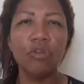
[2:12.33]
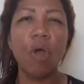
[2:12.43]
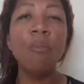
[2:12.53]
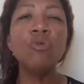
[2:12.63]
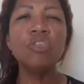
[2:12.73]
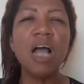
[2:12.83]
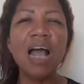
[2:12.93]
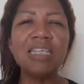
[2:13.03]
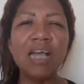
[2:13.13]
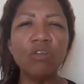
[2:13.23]
Busca
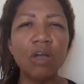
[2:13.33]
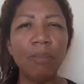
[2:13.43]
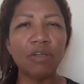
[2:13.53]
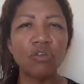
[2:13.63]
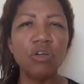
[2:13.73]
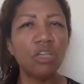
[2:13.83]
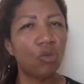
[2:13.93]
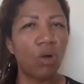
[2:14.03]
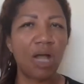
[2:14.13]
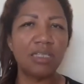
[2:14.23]
a esa otra persona en
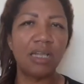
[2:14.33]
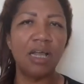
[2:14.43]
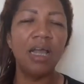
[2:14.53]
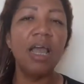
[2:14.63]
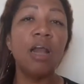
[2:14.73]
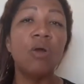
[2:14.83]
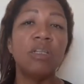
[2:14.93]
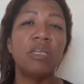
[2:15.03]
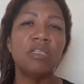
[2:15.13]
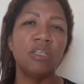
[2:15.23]
tu casa, en lo que
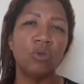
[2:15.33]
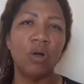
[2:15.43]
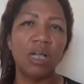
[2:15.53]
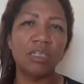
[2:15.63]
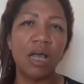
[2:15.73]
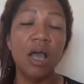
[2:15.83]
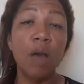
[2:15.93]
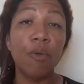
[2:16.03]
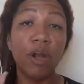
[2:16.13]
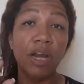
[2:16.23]
tienes en tu casa,
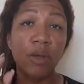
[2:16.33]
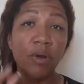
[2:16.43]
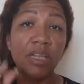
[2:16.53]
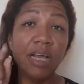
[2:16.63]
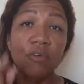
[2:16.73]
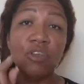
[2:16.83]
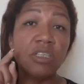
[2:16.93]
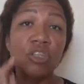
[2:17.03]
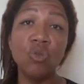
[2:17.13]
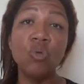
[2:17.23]
porque recuerda que
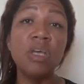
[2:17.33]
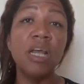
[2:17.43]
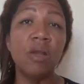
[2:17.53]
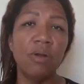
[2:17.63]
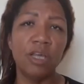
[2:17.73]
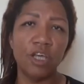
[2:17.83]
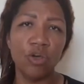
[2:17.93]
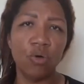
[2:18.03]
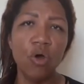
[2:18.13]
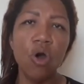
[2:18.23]
fuiste tú quien lo eligió,